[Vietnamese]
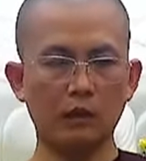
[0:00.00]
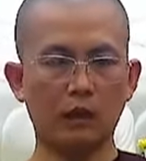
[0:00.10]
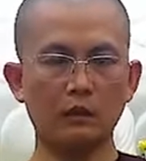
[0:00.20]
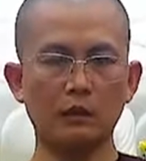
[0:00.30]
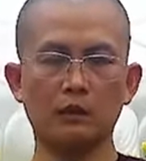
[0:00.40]

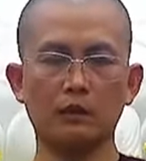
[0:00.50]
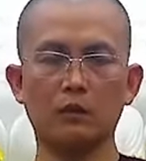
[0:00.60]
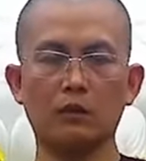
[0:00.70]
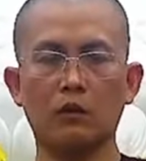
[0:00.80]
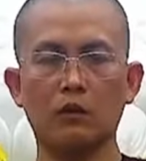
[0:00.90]
thân này nó
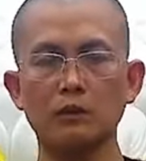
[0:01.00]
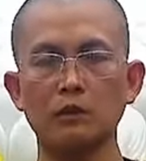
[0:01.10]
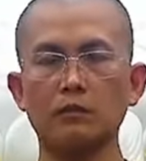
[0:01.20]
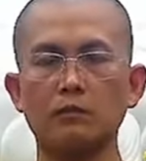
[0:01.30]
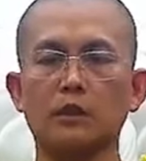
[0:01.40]
có những
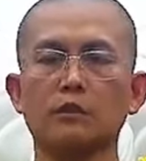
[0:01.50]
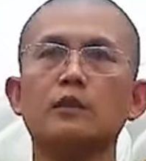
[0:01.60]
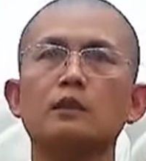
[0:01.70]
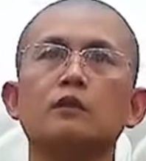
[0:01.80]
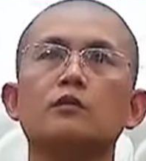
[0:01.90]
cái bệnh nó
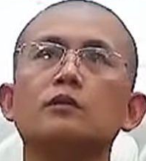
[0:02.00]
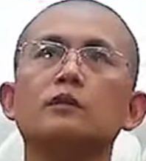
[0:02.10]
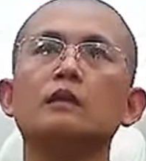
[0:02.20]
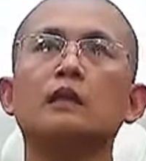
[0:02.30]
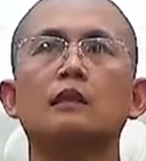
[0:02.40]
tự nó
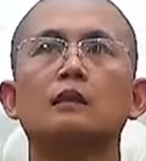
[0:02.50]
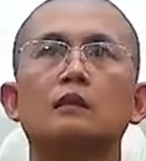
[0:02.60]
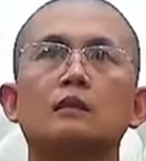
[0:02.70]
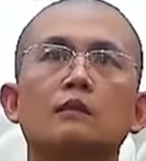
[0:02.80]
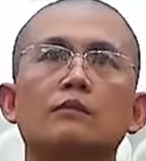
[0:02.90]
chữa lành.
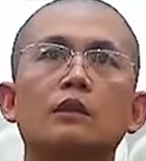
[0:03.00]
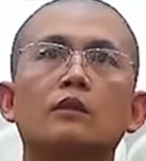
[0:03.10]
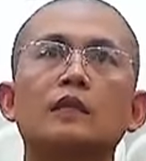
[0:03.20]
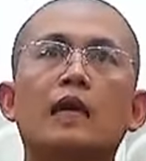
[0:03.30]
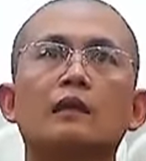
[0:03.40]
bị
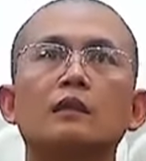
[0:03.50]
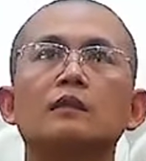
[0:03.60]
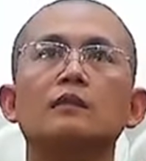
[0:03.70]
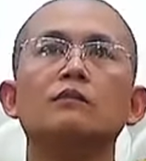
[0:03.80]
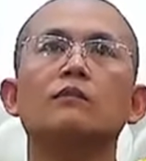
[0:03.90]
đó tác ý
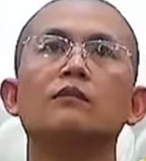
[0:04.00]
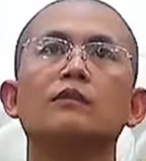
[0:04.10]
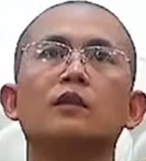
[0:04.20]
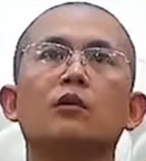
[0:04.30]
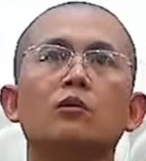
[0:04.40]
như vậy,
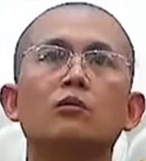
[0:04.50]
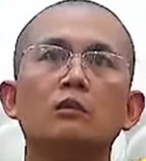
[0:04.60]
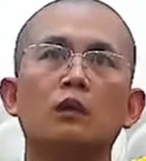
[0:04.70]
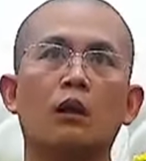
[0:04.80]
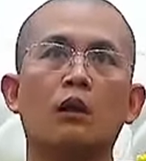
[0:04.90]
bị đó cũng
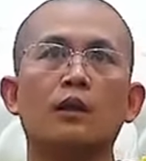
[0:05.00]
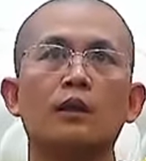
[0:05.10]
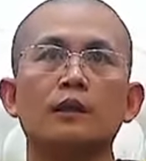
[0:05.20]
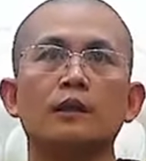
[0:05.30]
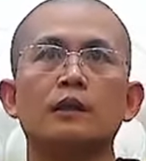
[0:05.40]

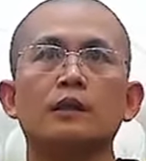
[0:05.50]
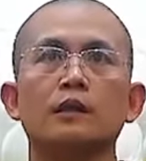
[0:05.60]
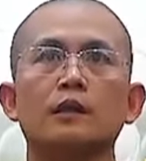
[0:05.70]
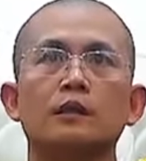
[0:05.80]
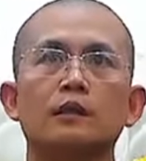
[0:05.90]
khỏi.
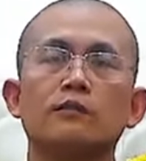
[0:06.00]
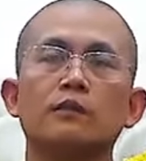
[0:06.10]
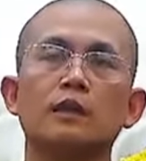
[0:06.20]
Thì vị